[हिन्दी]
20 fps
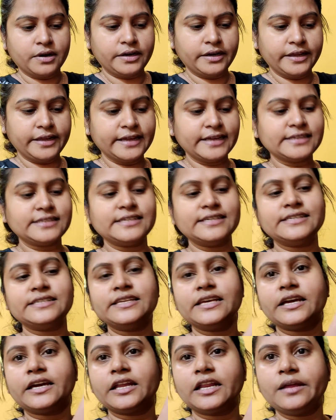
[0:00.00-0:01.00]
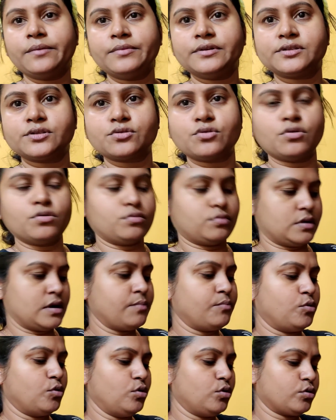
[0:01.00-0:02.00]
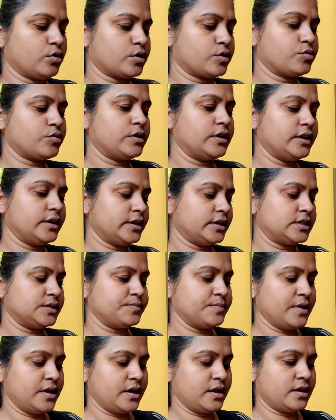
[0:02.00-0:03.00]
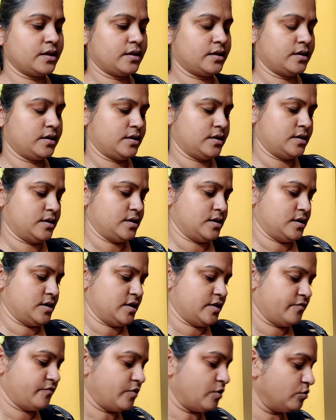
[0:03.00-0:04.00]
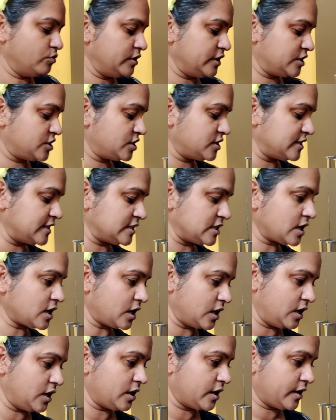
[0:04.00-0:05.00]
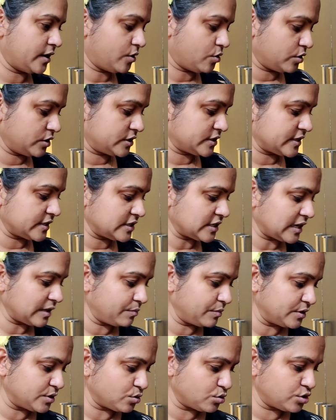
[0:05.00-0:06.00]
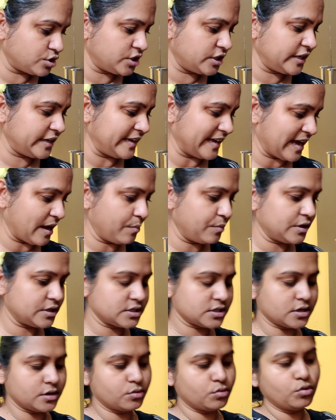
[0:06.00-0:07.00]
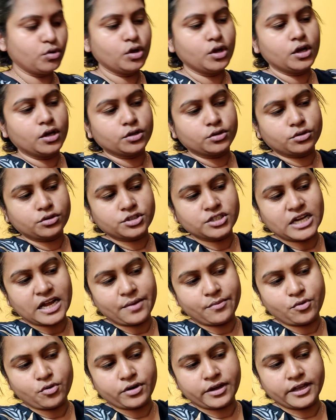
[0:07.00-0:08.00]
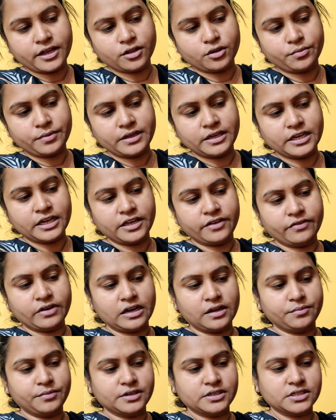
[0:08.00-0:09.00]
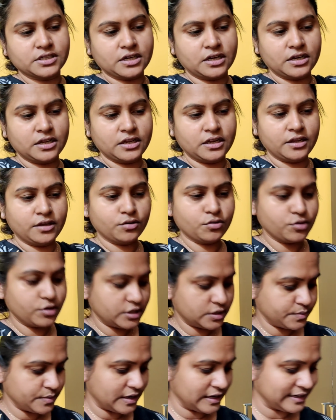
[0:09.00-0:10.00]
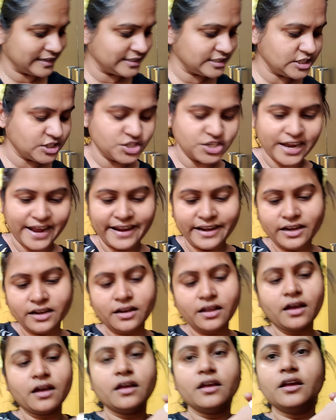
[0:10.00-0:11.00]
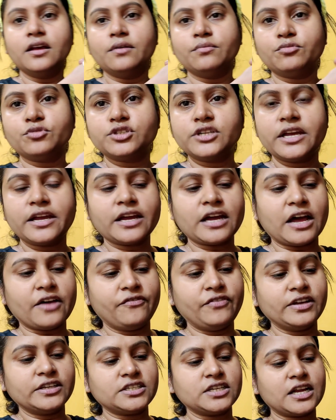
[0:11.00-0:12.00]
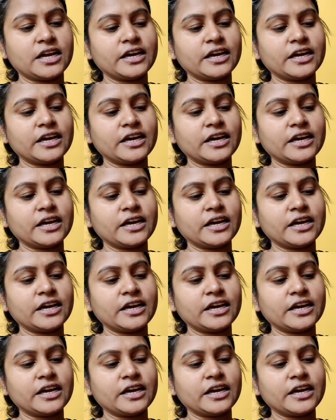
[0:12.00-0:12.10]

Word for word: बट ये सीसी क्रीम इसको आप बोलोगे क्योंकि इसमें फाउंडेशन जैसा कलर है और इसके साथ मैं सोची थी क्या मिक्स करूँ तो शाम हो गई है तो मैं यही वाला मिक्स कर ले रही हूँ क्योंकि इसमें हल्की सी शाइन है ना मुझे ये काफ़ी